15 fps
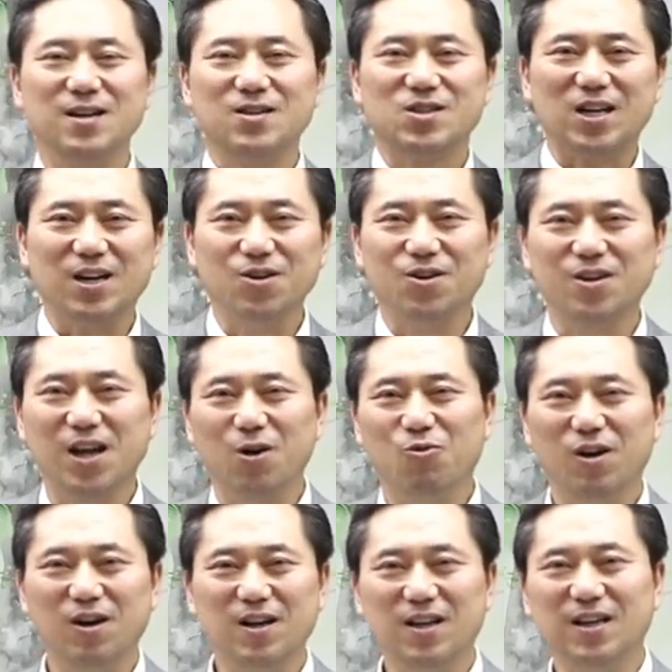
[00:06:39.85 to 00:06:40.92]
자연의
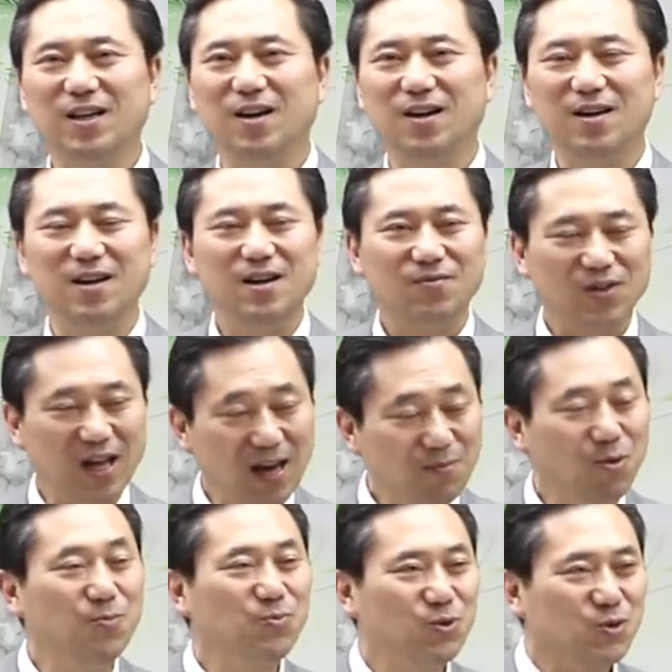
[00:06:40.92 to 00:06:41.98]
원리나 내
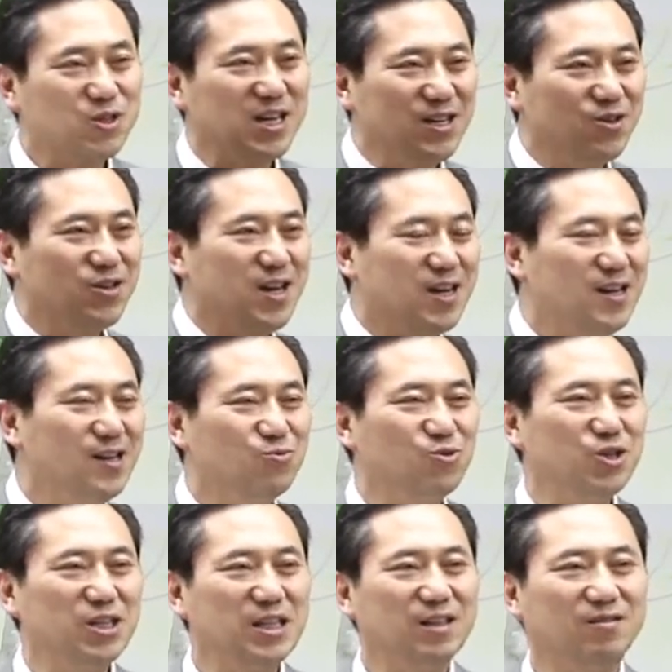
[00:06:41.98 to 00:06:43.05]
몸도 자연의
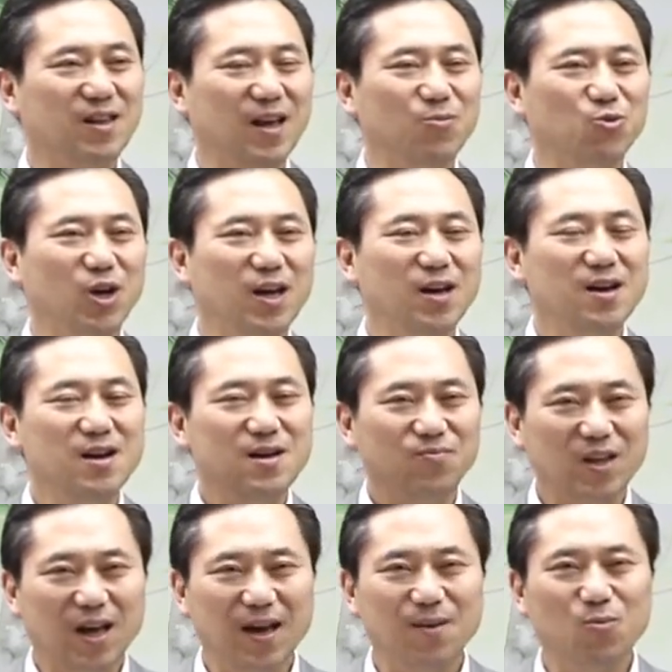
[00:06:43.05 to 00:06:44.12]
일부이기 때문에
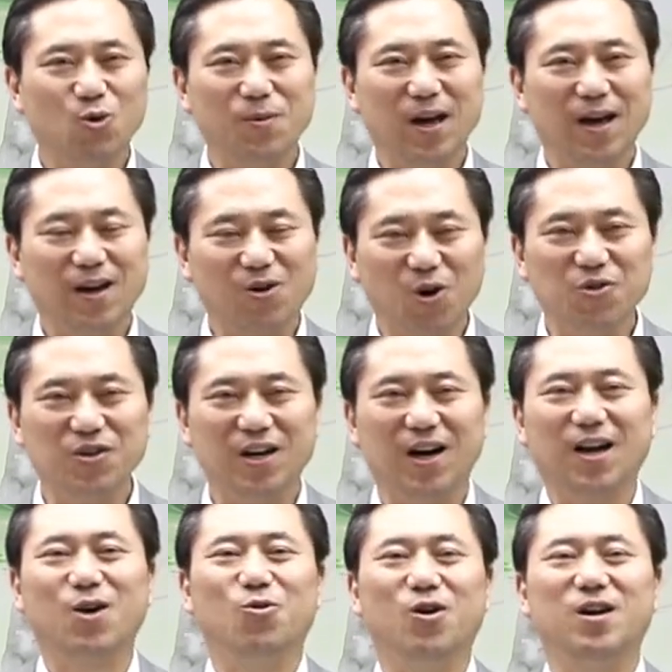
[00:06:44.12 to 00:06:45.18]
내 몸의
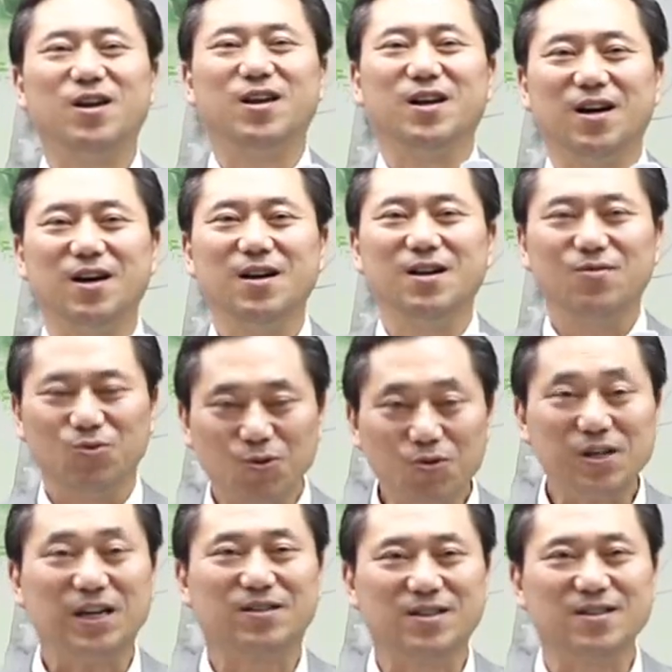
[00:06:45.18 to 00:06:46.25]
건강의 원리나
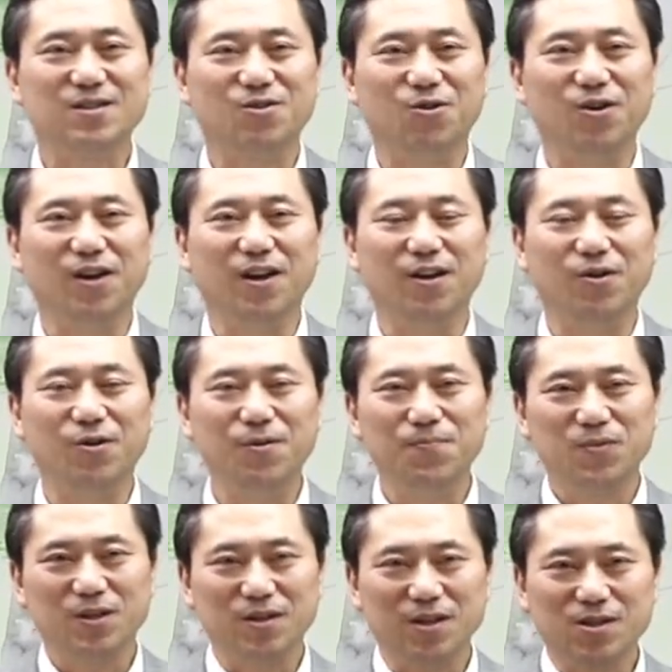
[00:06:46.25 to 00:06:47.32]
똑같은 거예요.
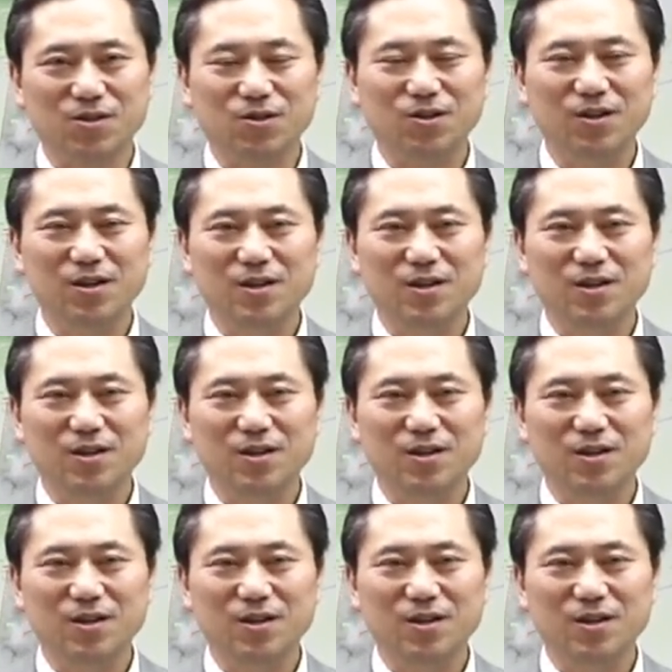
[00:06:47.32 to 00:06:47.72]
그래서